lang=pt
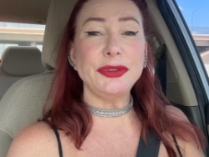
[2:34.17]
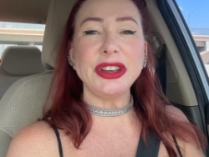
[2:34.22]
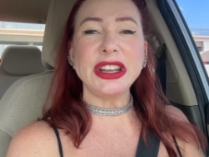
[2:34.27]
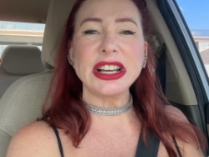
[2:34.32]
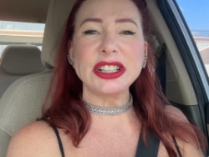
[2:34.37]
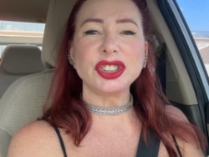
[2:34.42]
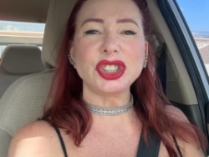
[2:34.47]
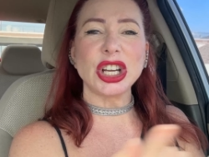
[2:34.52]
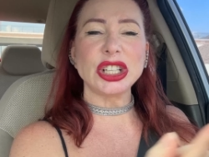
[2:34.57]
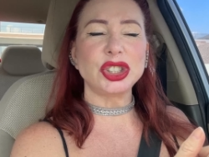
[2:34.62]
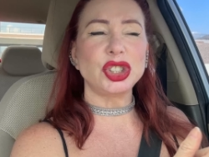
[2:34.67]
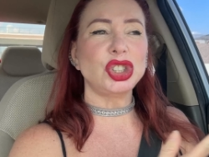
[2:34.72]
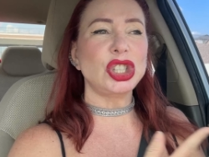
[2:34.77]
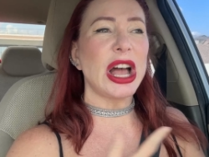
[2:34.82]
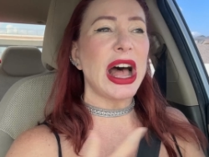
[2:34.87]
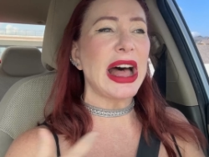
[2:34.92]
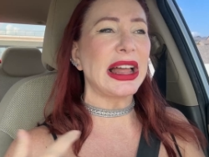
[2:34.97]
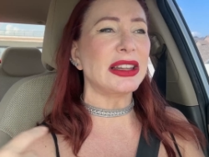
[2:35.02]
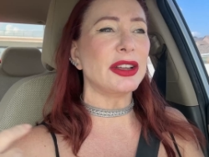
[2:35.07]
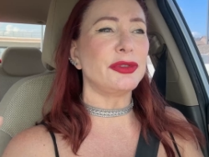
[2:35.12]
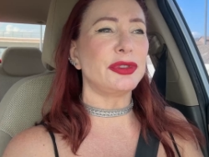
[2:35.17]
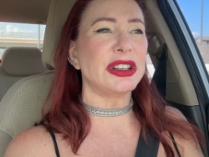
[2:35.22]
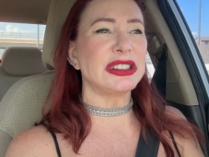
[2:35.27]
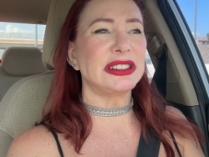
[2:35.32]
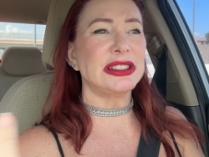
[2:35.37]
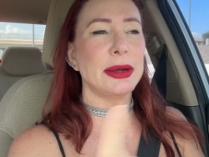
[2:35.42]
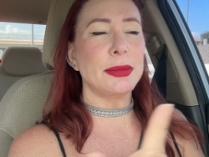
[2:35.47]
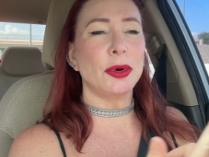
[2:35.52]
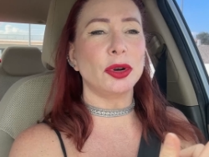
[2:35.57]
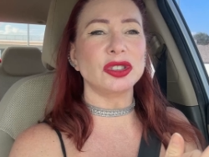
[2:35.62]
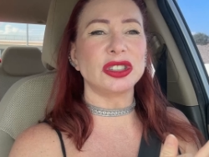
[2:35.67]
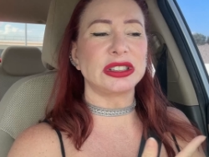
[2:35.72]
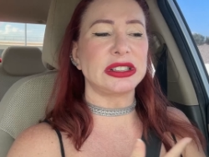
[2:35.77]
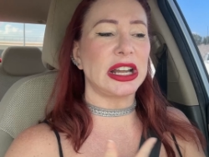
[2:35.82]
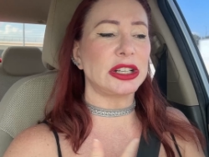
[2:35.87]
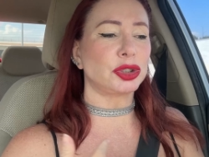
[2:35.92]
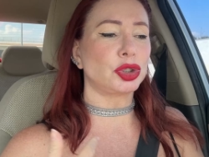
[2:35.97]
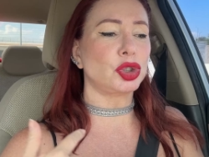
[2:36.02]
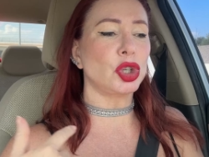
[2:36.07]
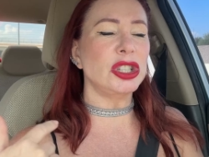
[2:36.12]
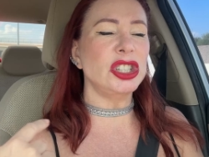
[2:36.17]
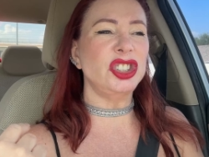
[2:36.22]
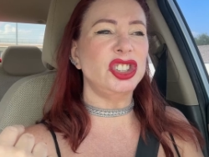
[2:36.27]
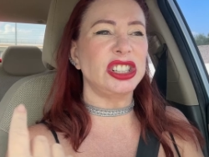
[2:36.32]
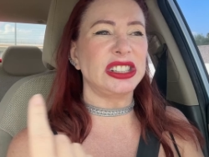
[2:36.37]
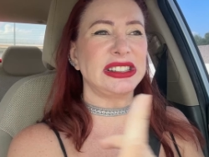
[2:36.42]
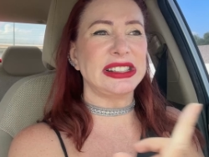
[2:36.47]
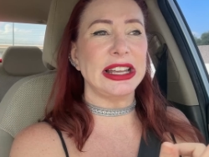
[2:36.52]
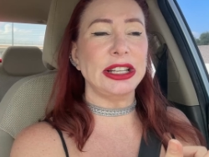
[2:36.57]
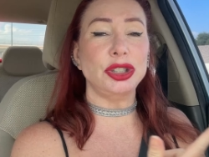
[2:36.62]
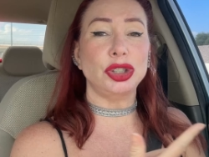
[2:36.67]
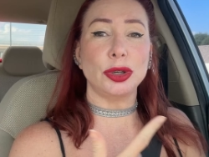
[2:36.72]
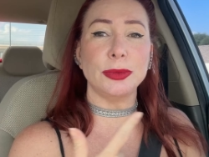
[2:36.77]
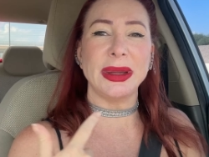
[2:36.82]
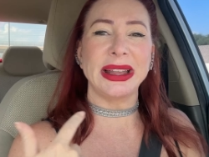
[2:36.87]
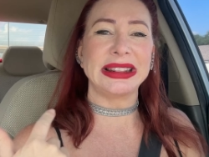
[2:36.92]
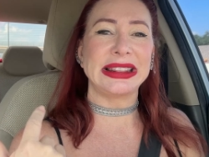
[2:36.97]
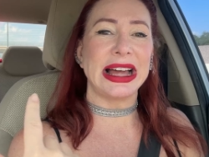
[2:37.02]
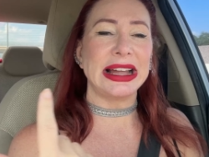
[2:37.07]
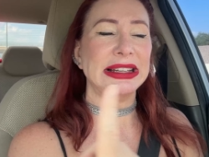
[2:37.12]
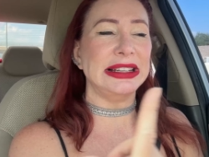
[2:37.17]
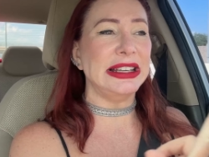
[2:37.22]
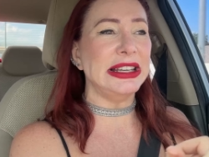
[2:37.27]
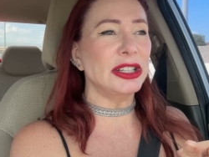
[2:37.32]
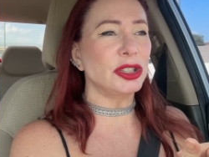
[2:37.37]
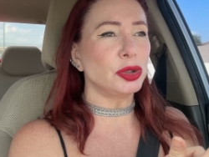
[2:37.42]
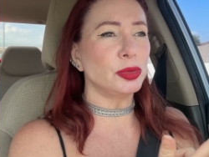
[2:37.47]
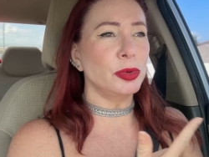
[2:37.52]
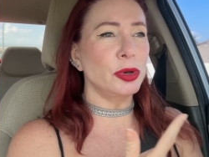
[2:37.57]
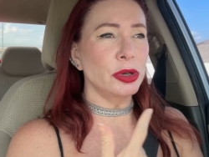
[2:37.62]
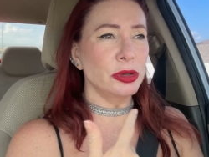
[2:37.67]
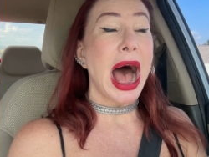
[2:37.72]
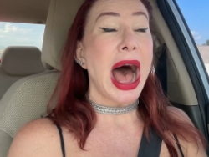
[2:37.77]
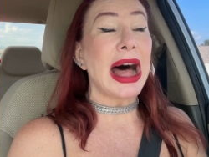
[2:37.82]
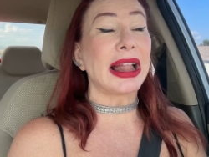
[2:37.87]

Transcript: fica chateada, faz demonstrações de sentimentalismo,